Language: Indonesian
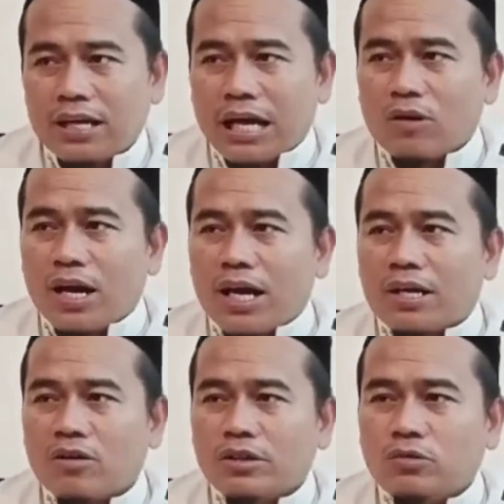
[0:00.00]
Kalau
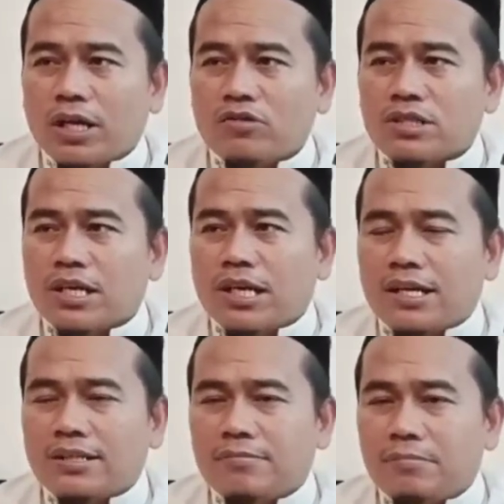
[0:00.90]
halakoh itu kalau
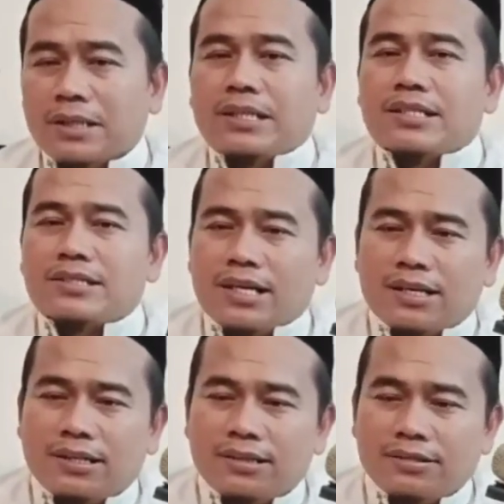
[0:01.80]
sekarang madrasah.
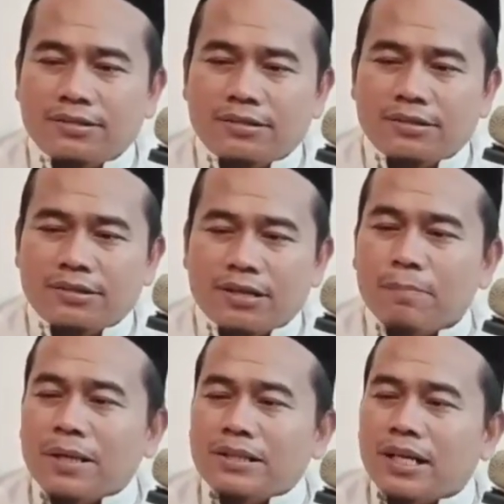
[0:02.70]
Ke
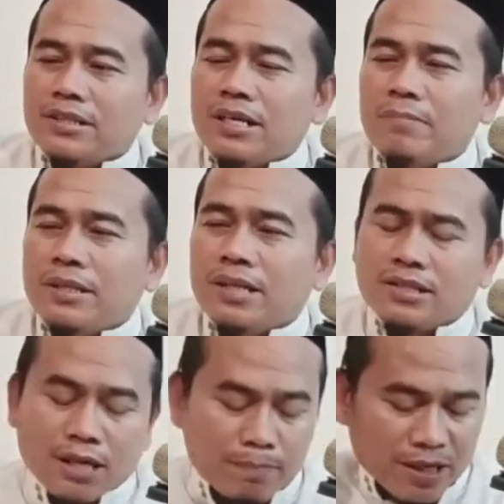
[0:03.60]

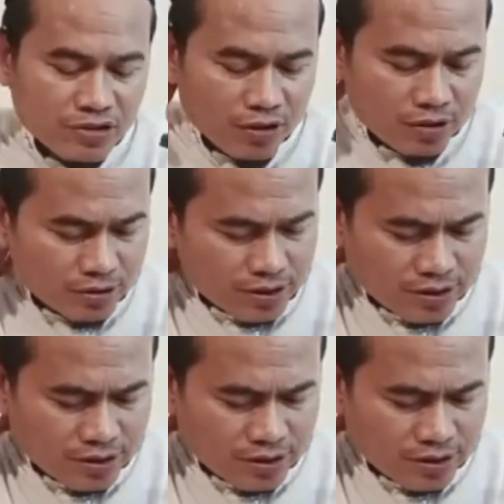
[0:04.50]
madrasah-madrasah Basroh.